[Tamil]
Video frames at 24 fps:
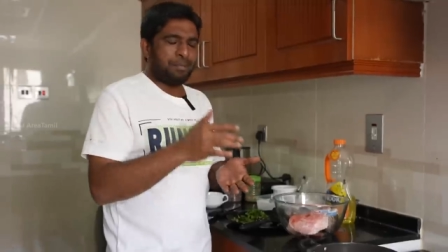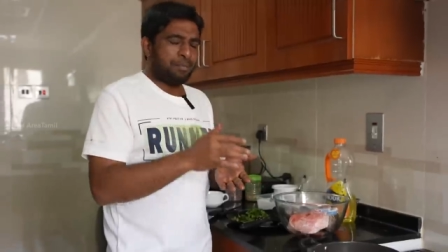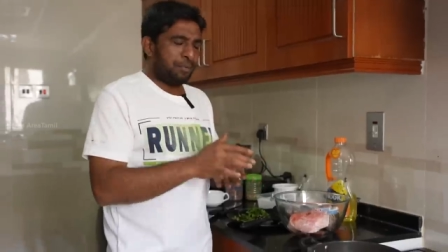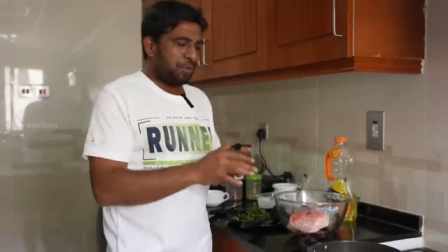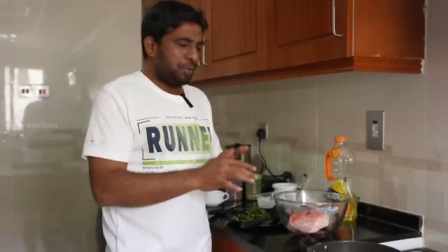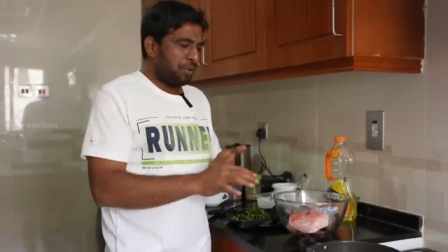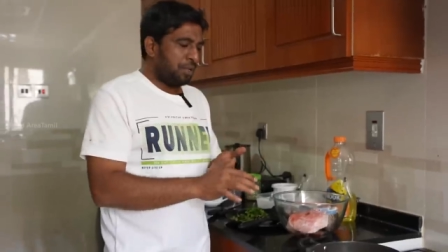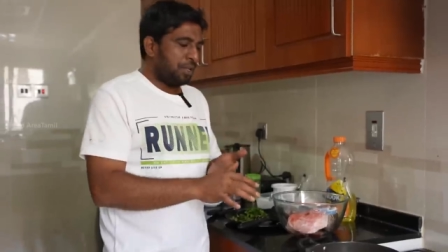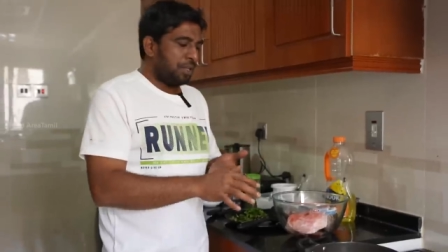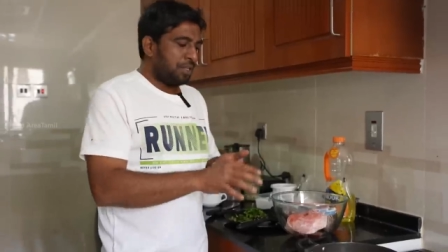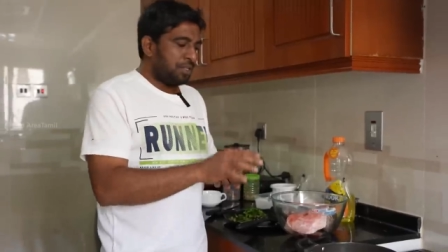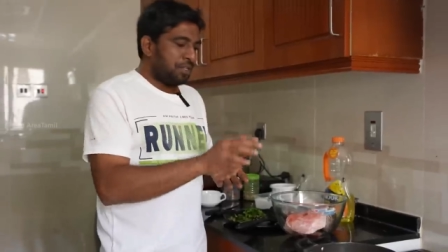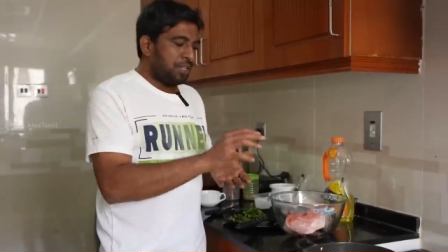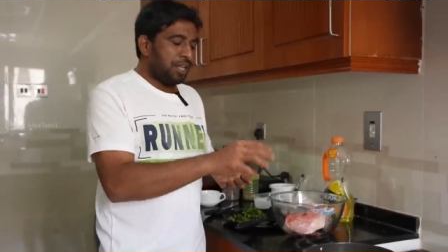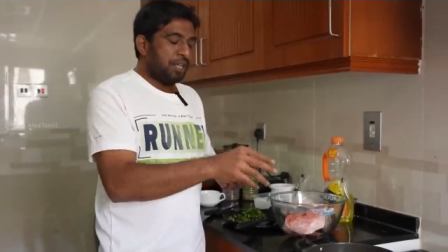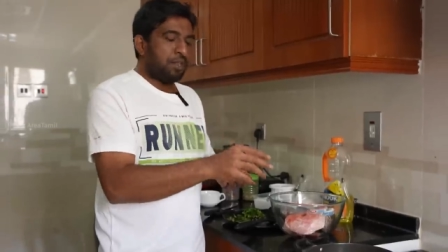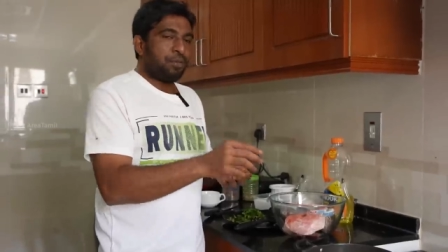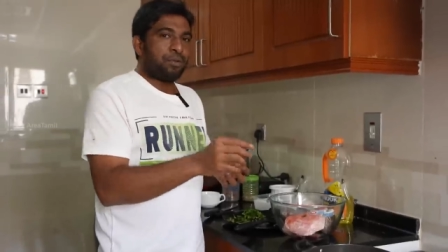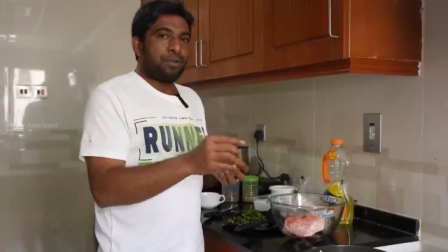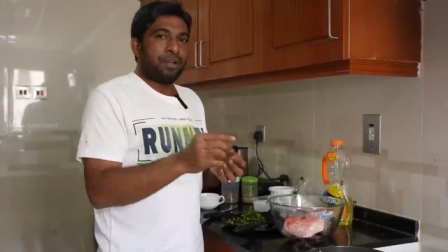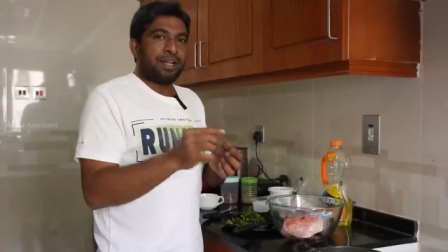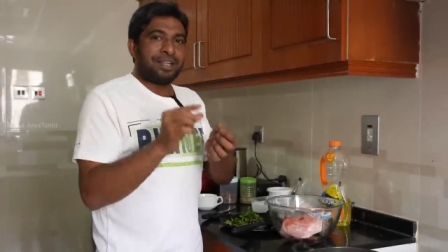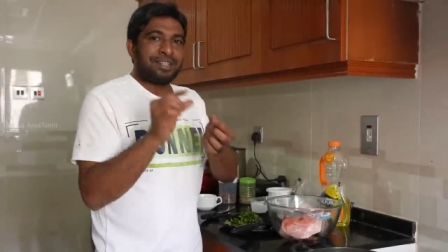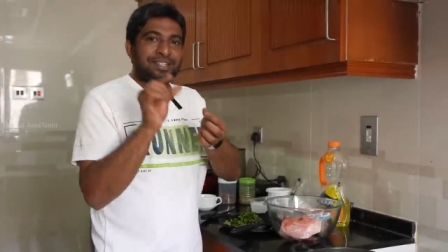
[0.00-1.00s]
சேர்ப்போம்
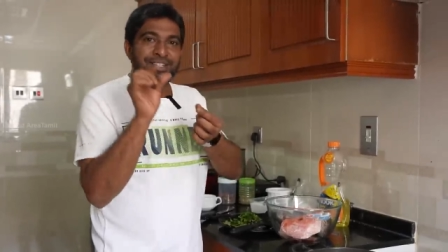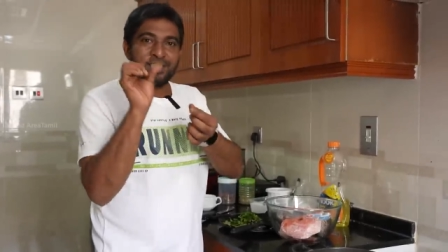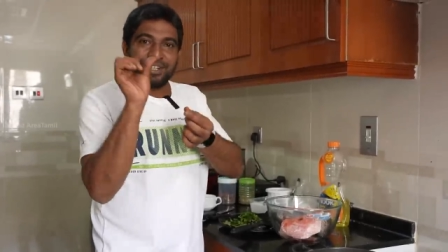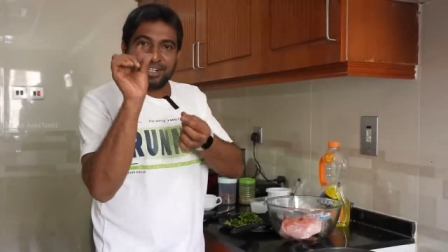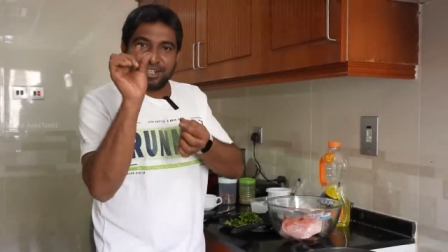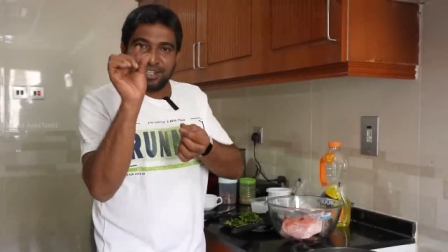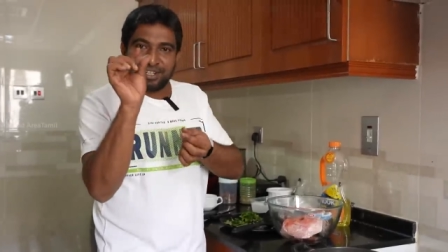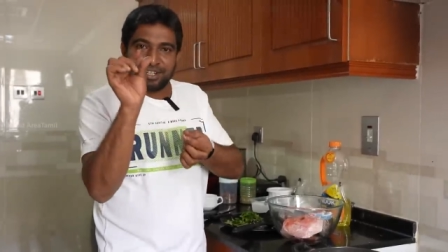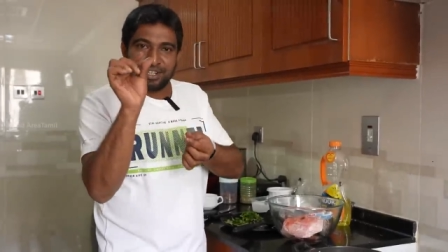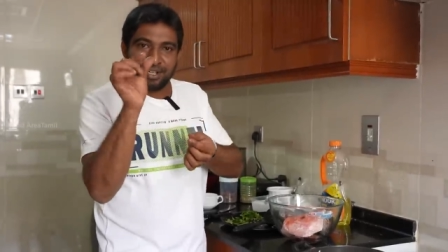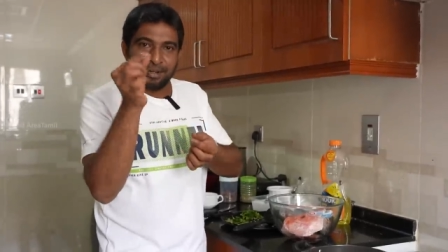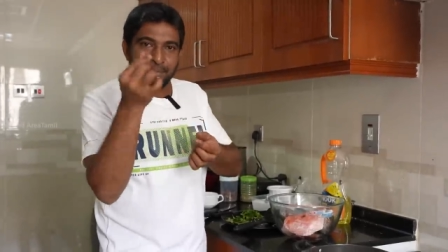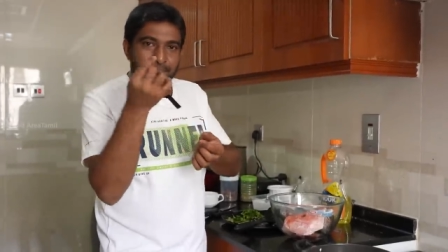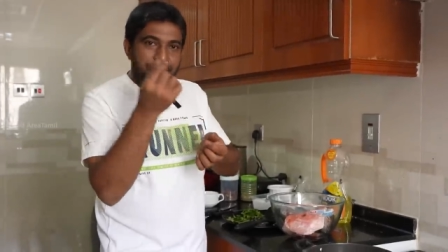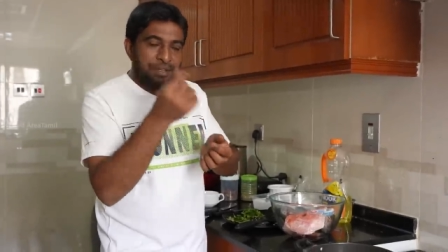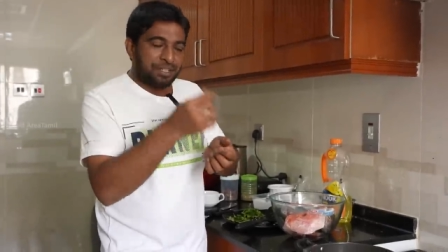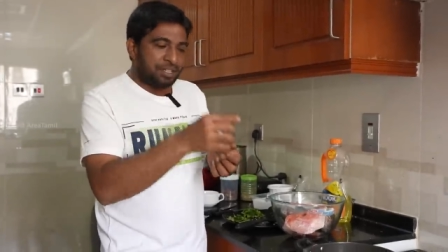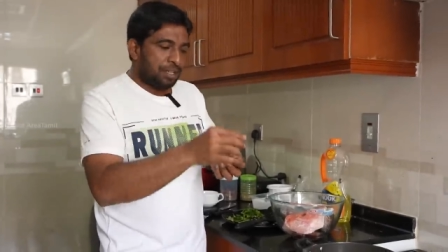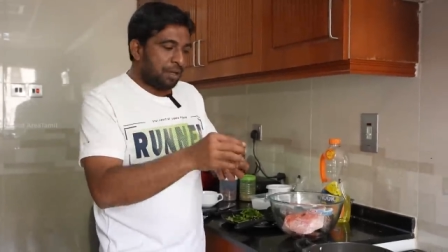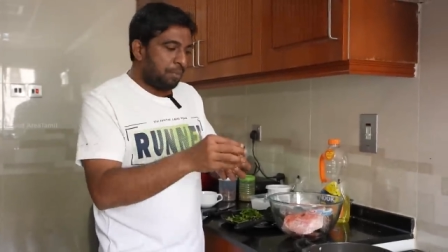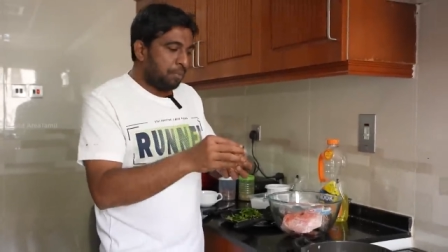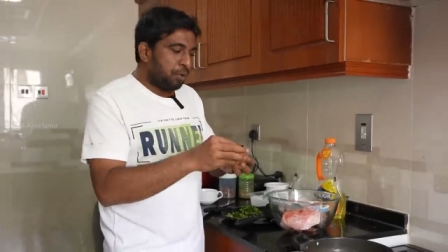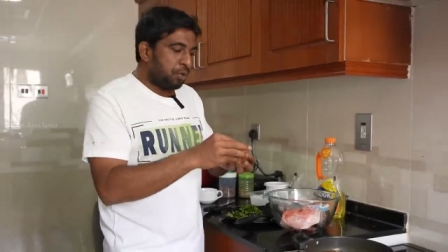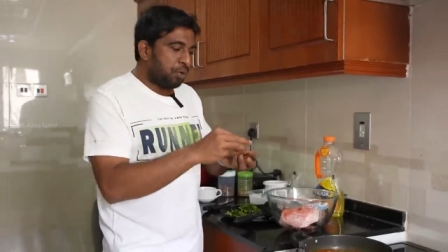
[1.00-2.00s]
சேர்த்தோன்னா சின்ன சின்ன
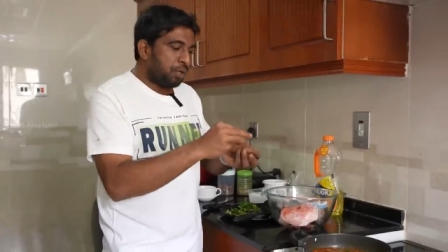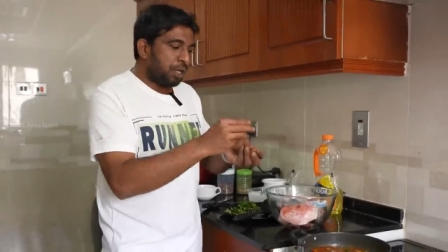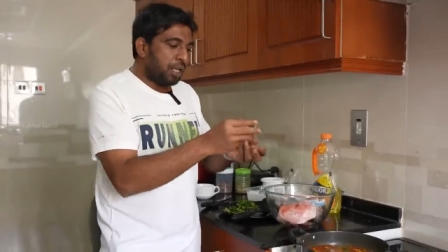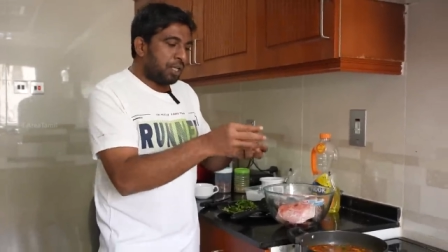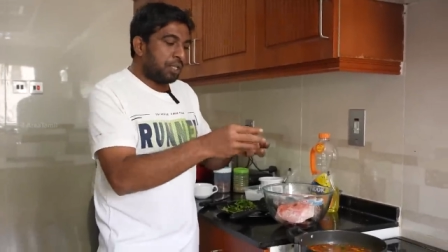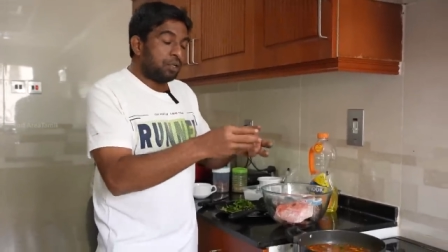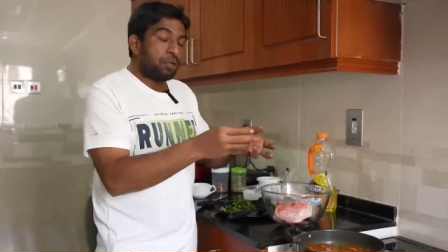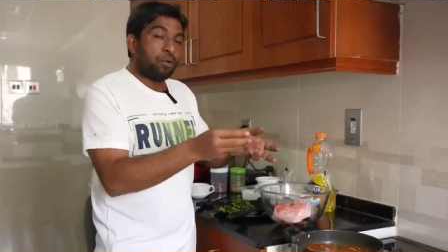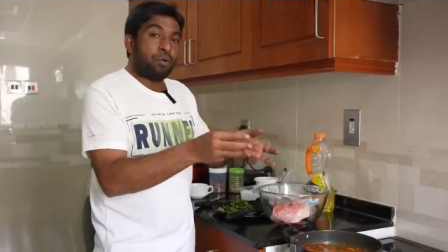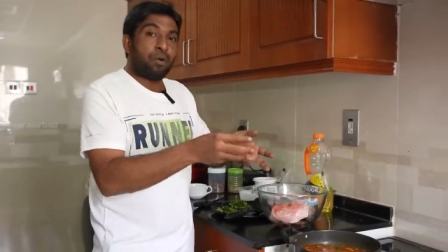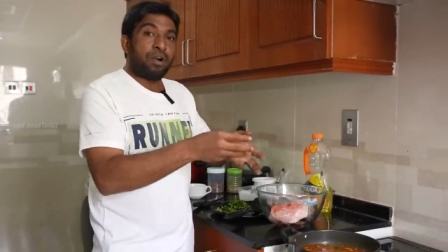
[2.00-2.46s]
பீஸாக போட்டோம்னா அது